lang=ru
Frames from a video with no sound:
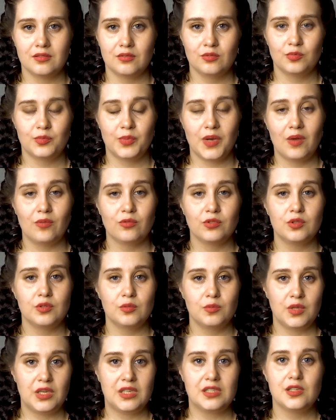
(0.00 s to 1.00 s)
ну, прям вот,
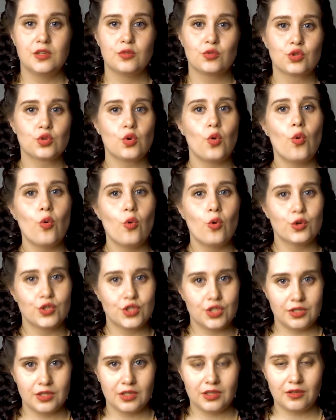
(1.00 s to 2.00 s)
если уж
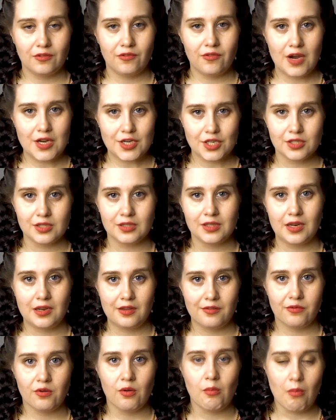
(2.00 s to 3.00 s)
очень это важно для
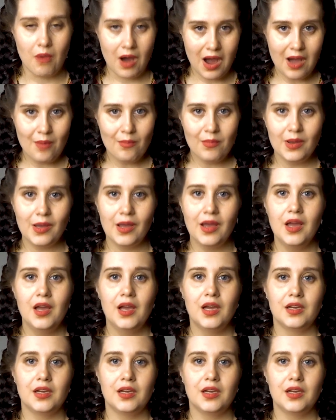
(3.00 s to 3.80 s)
его мамы,